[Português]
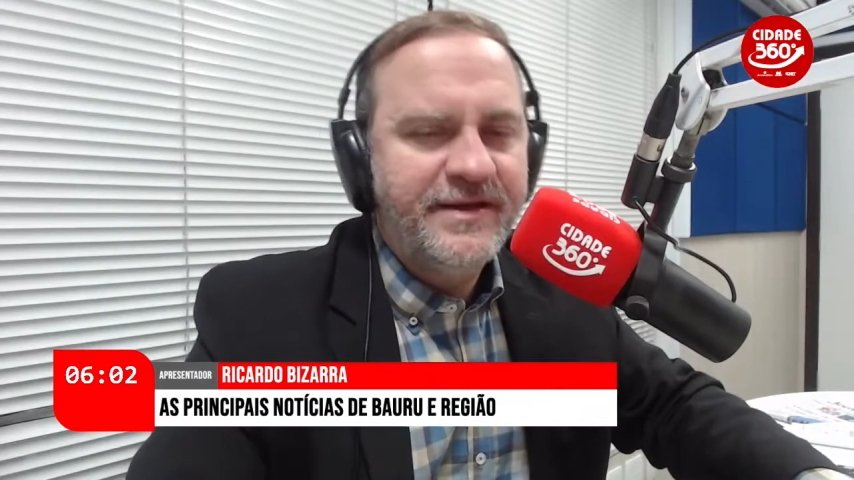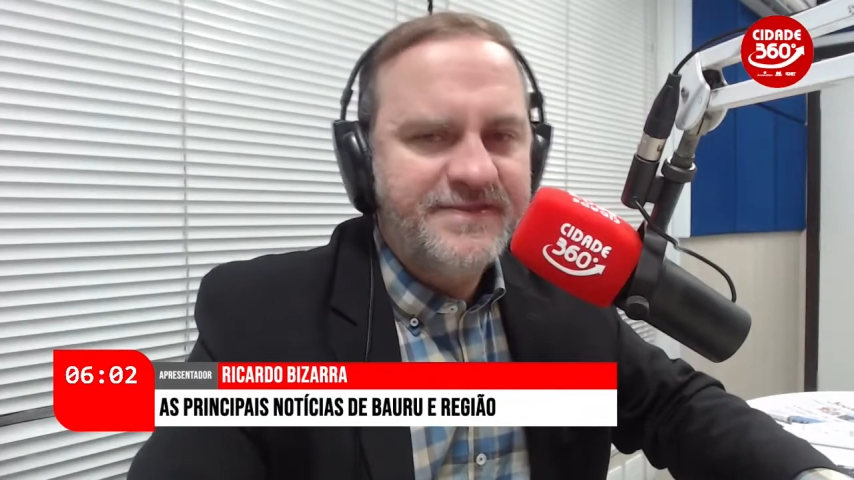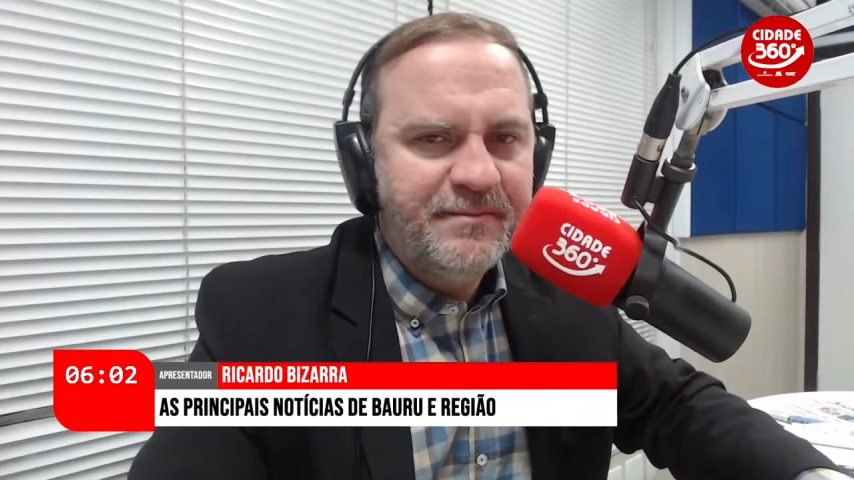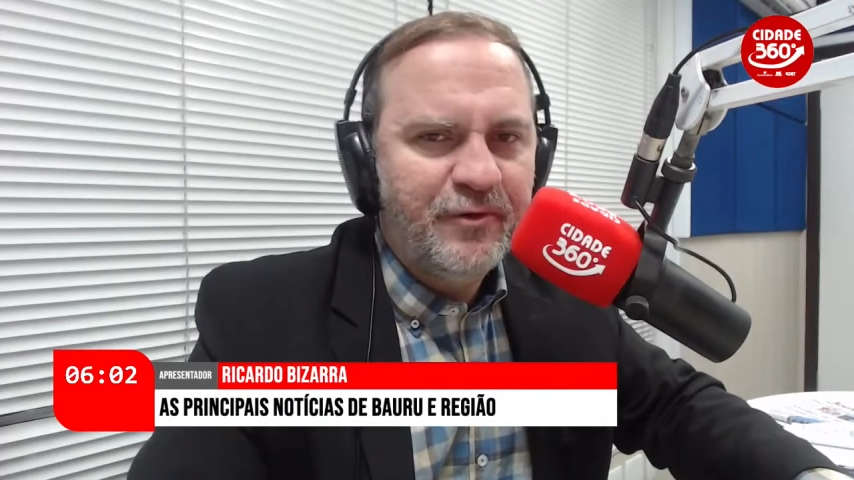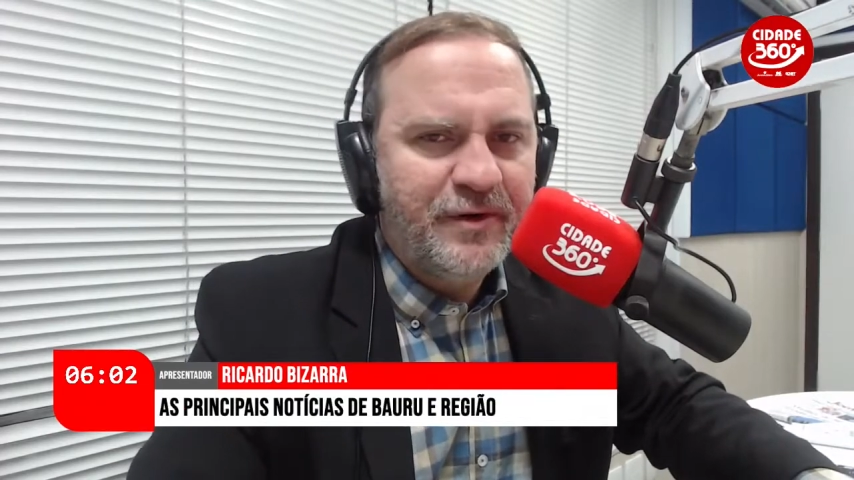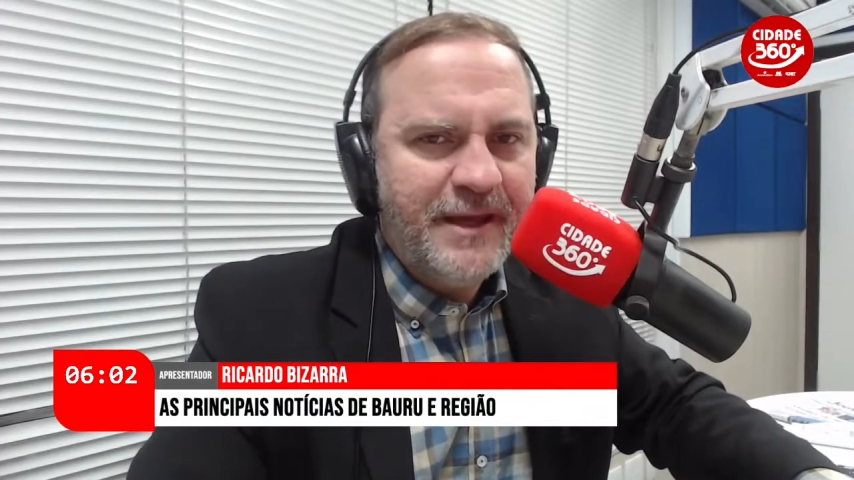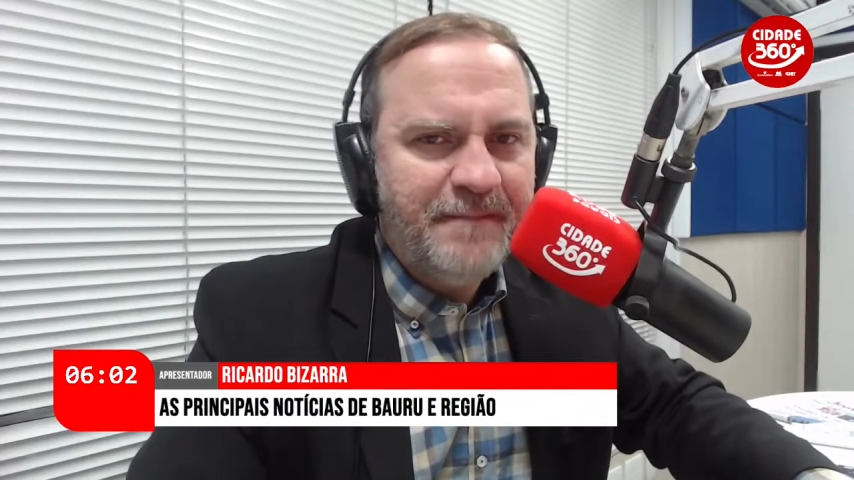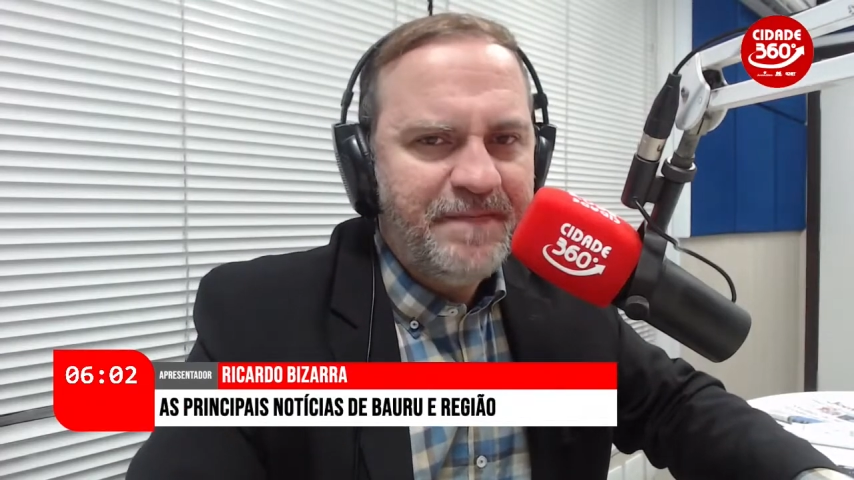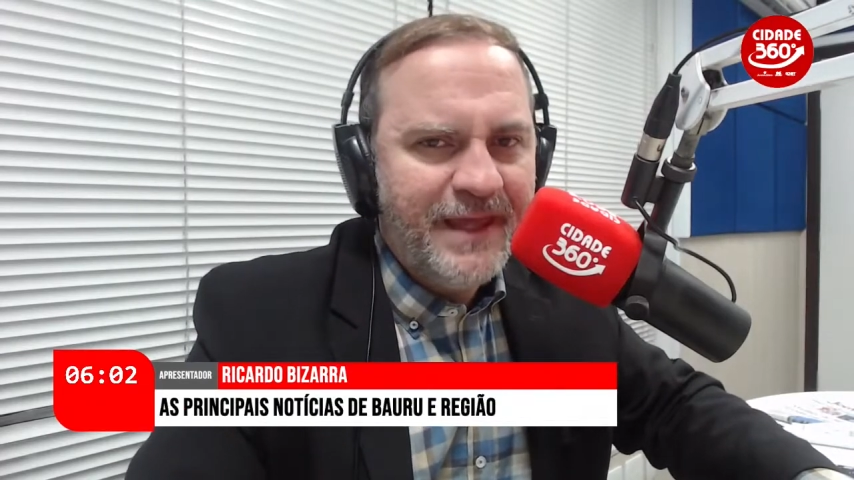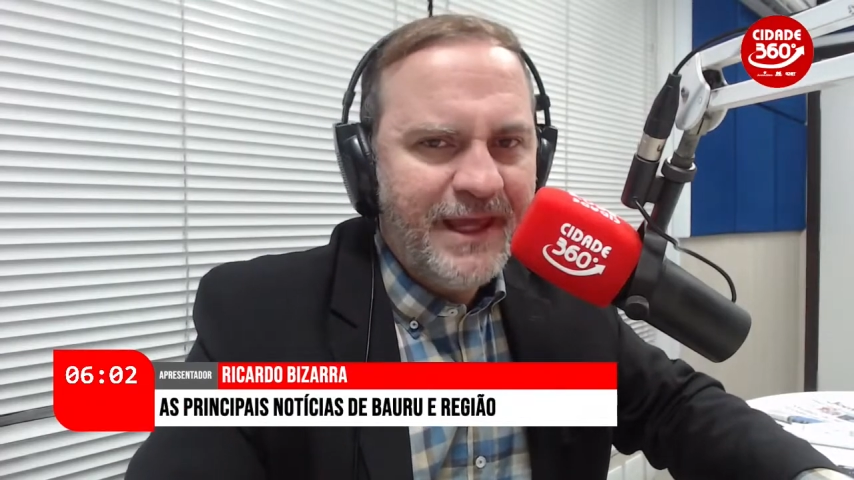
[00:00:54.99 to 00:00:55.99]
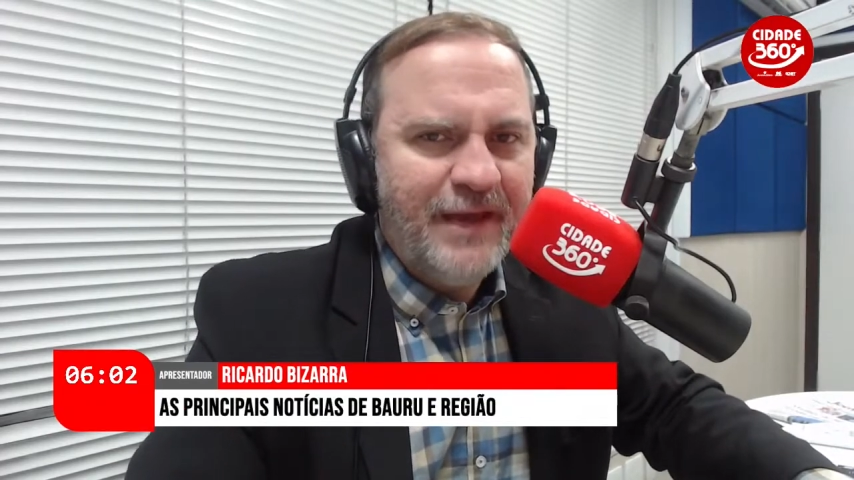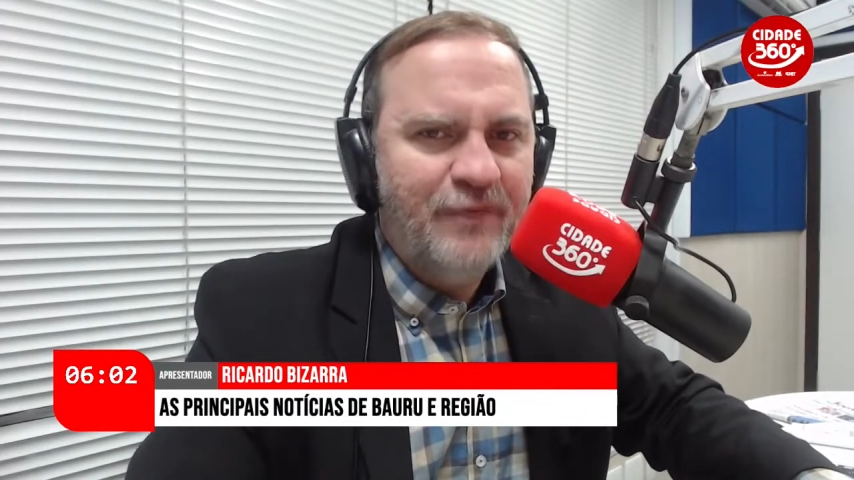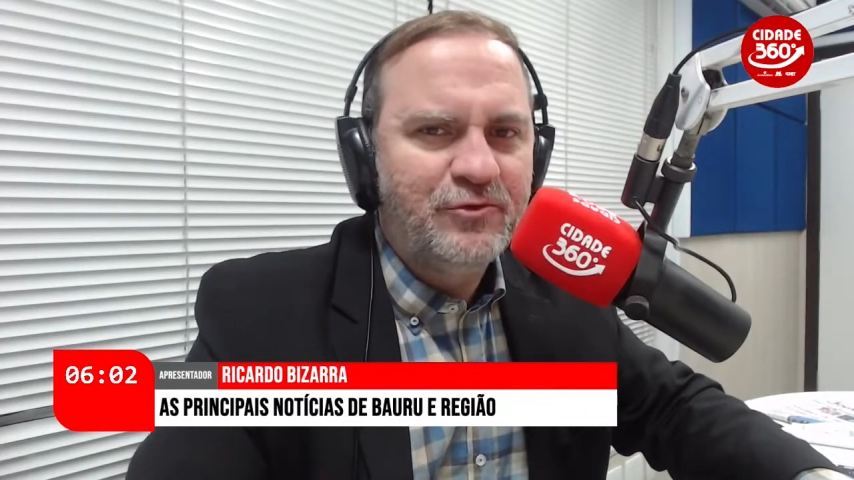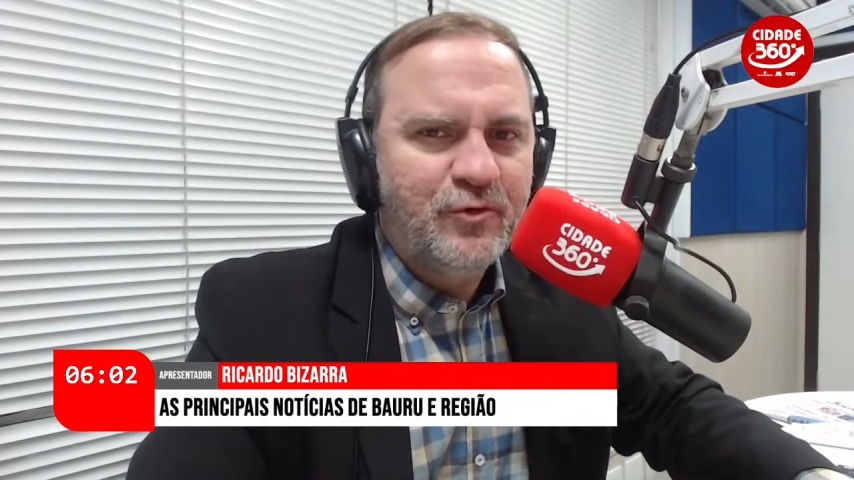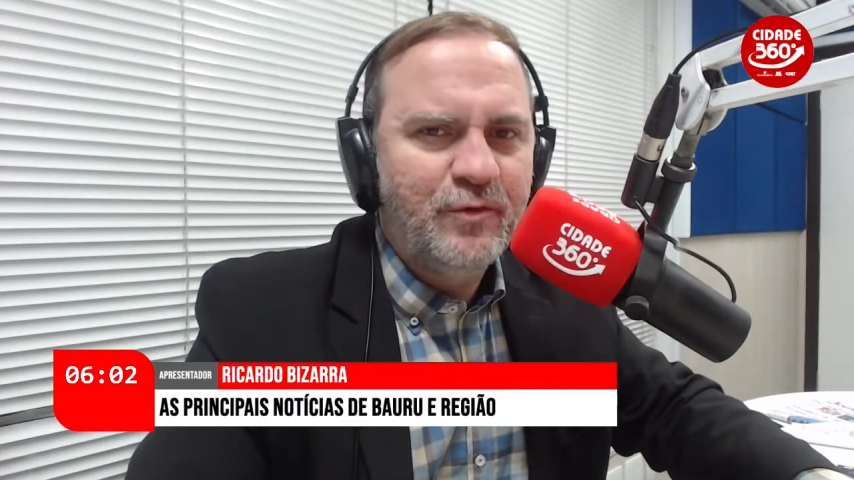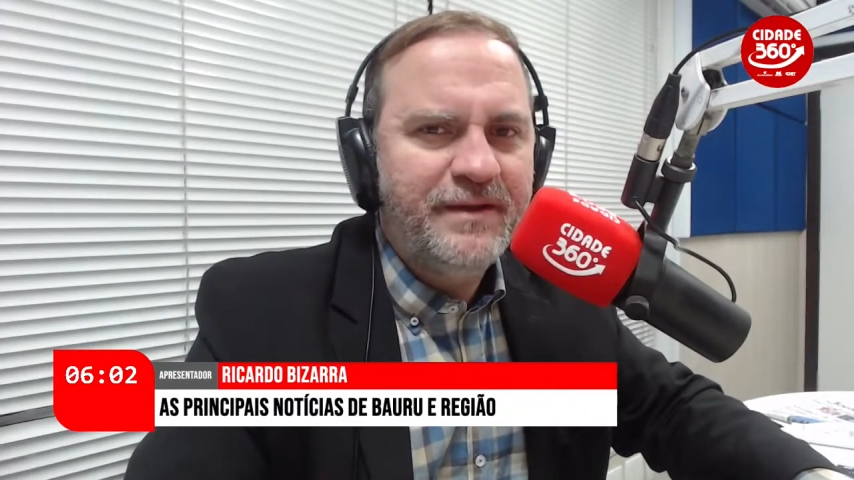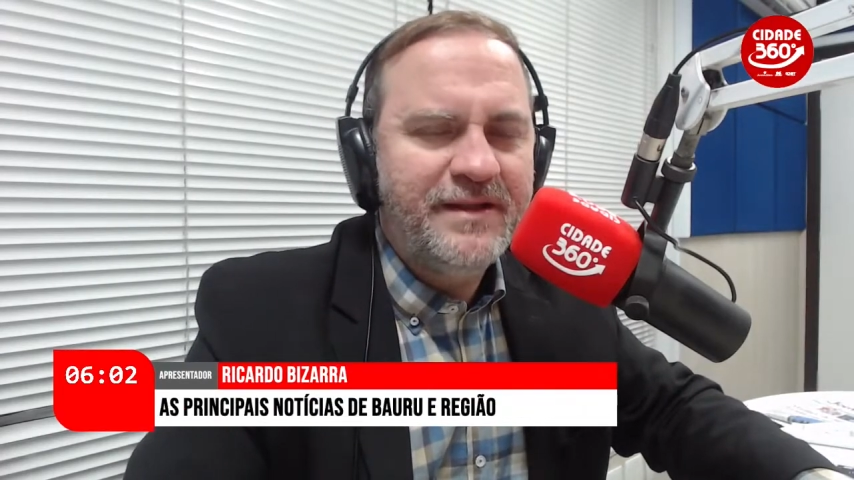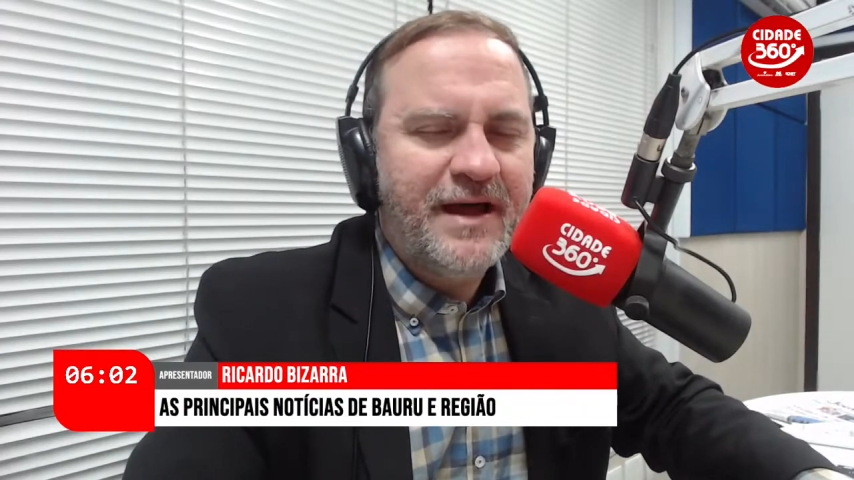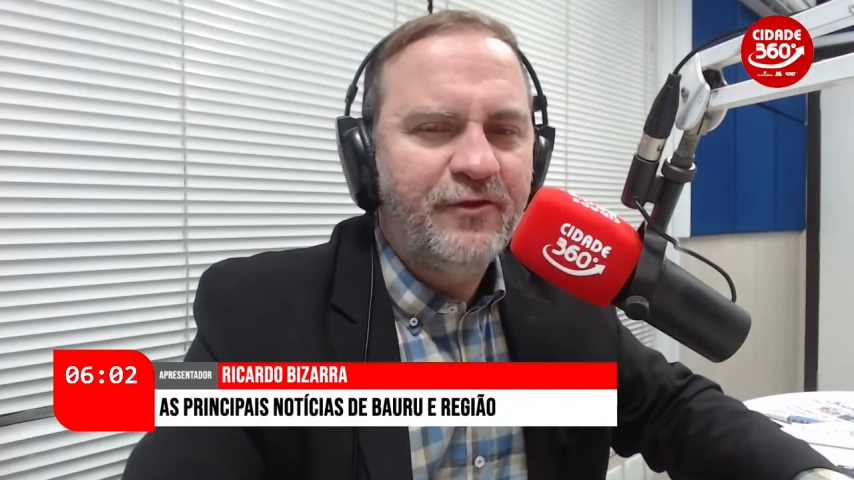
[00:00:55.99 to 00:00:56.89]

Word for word: Facebook e YouTube